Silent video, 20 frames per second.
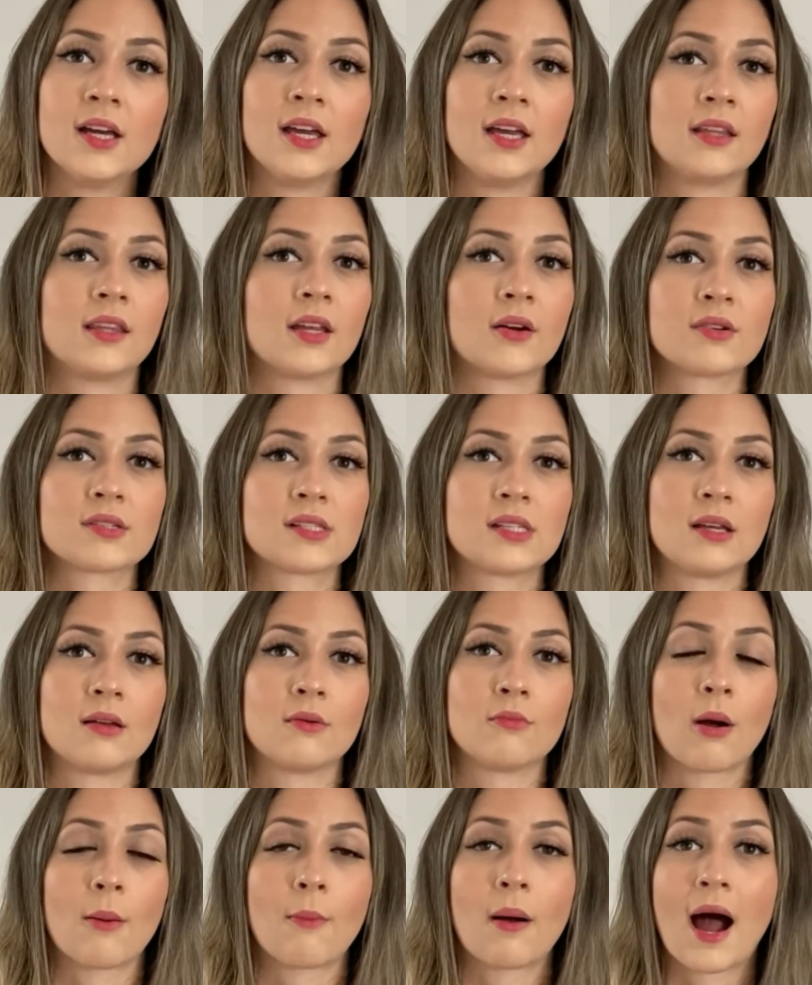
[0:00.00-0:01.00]
Então, assim,
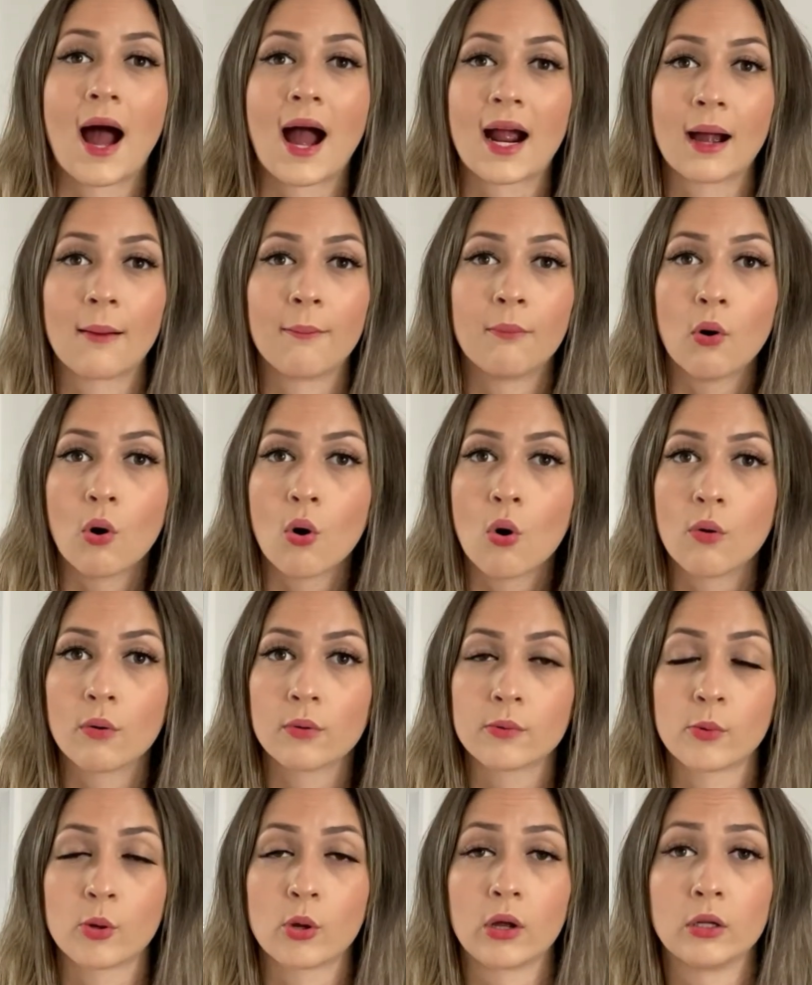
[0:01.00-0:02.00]
uma barraca boa,
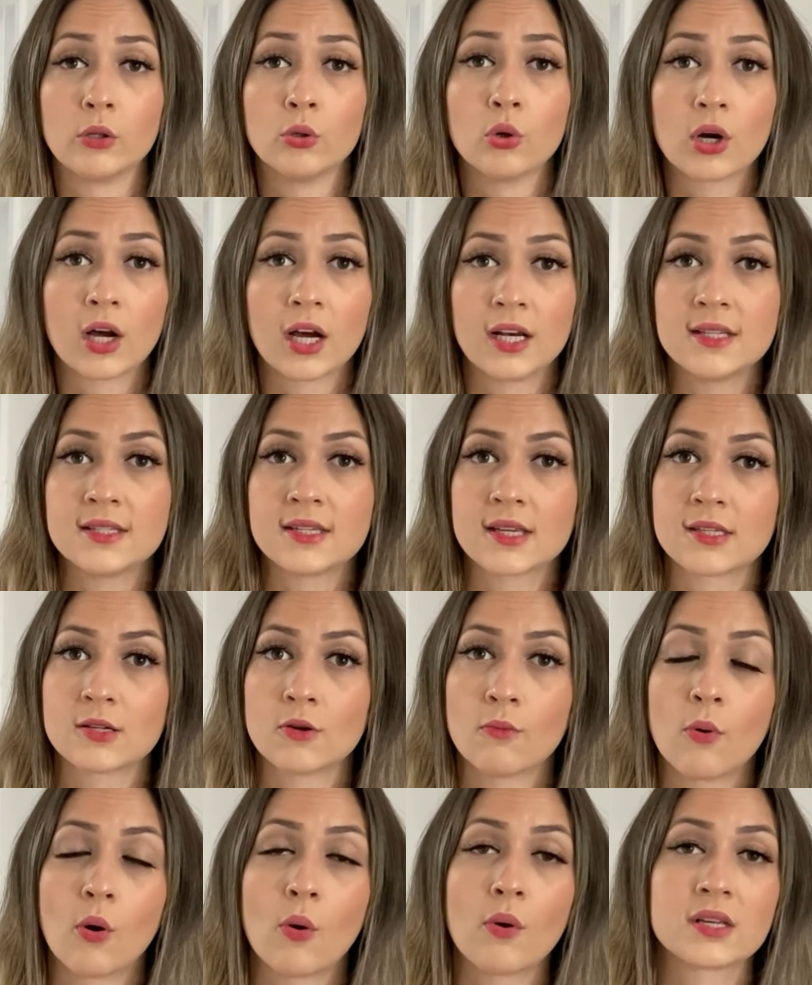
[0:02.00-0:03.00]
uma
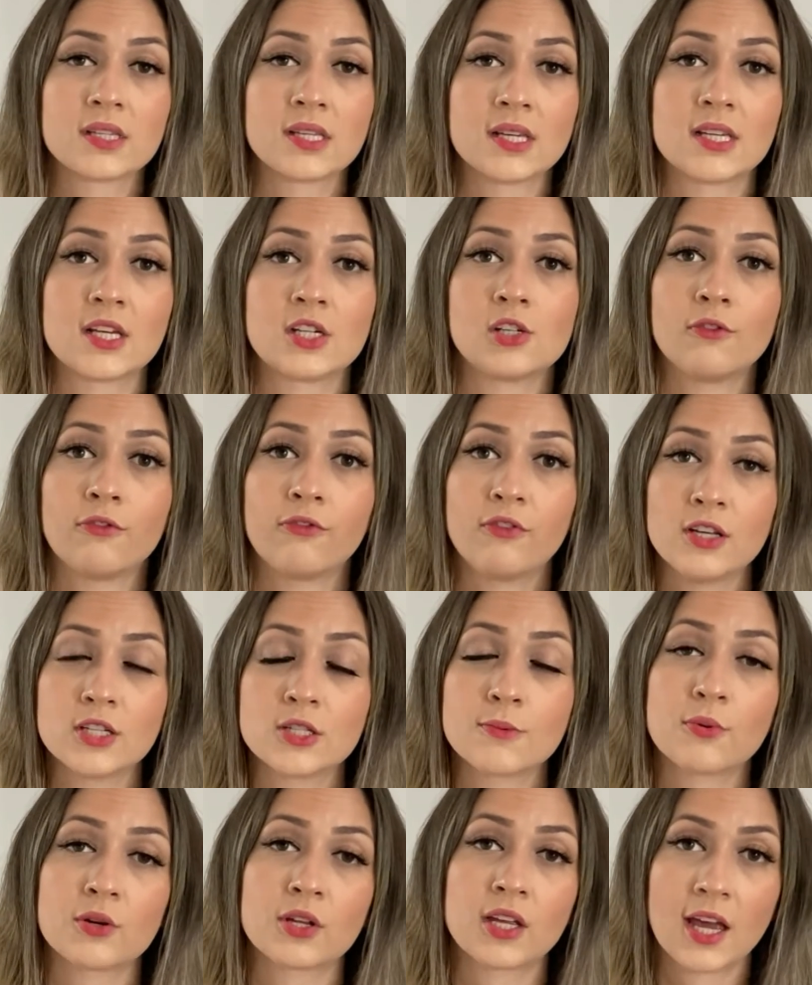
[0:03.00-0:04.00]
localização boa, às vezes é
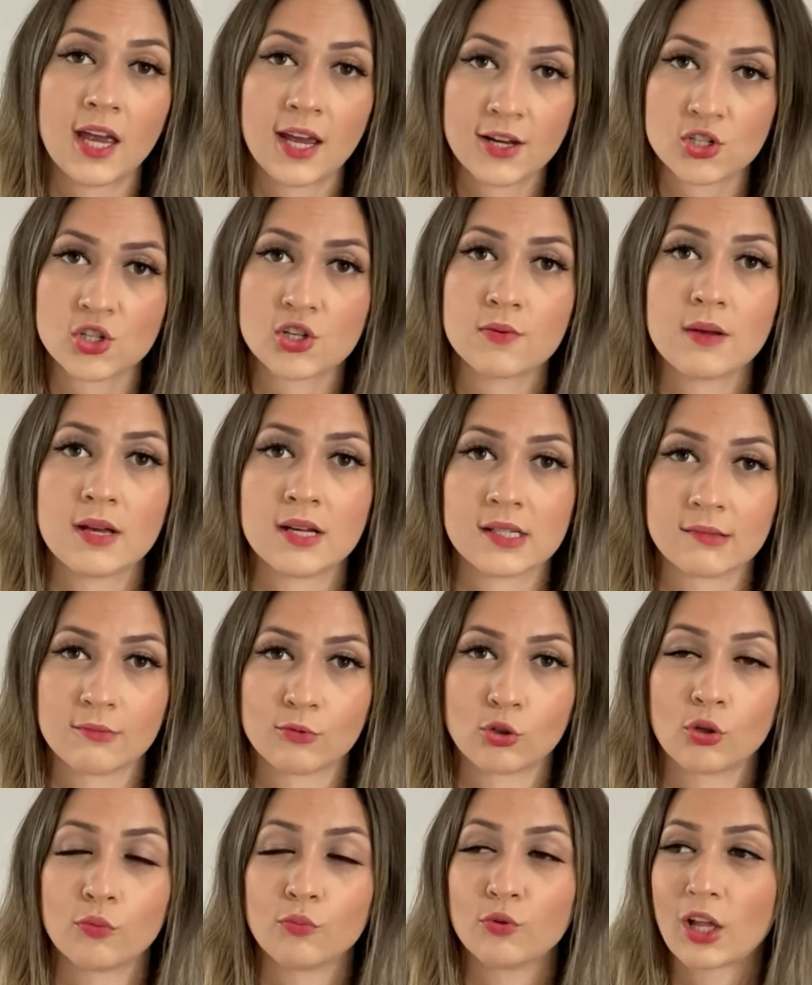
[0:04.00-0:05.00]
difícil porque enche mesmo.
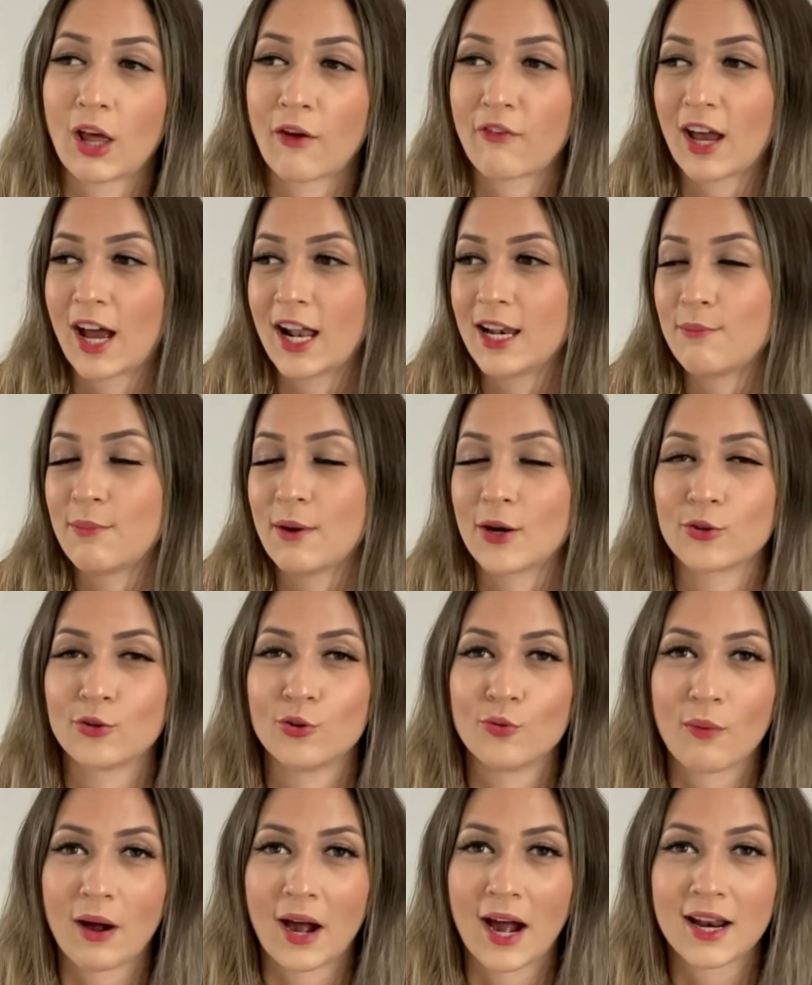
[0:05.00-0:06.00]
Todo mundo quer ficar ali perto
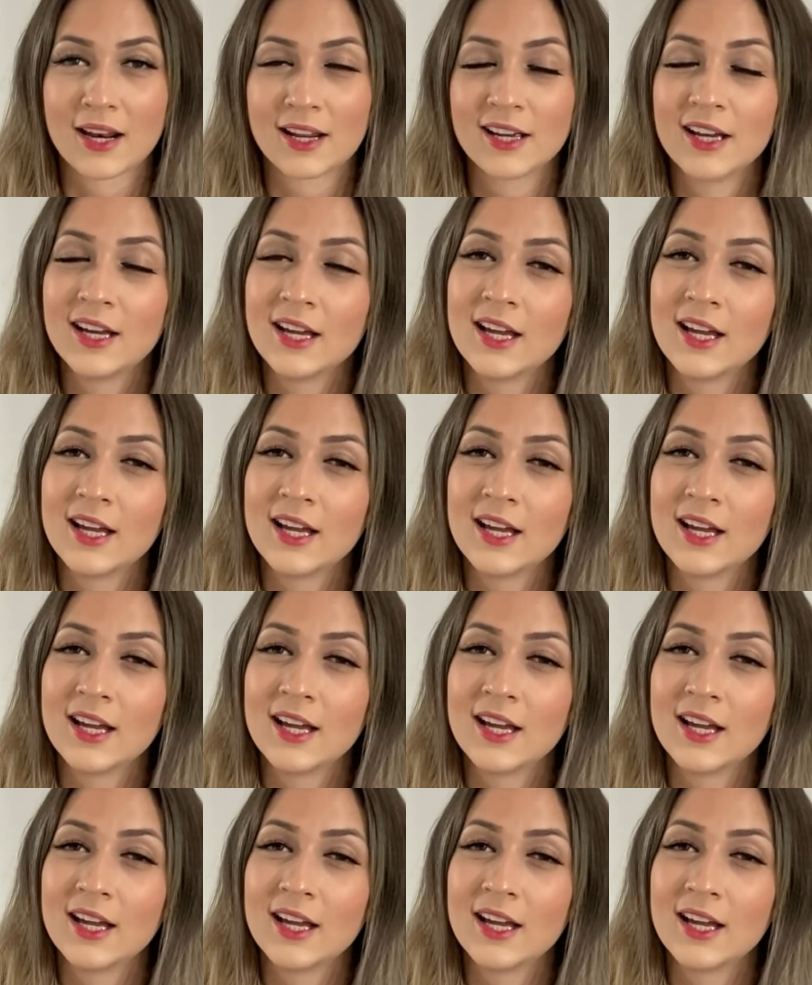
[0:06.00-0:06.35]
do mar.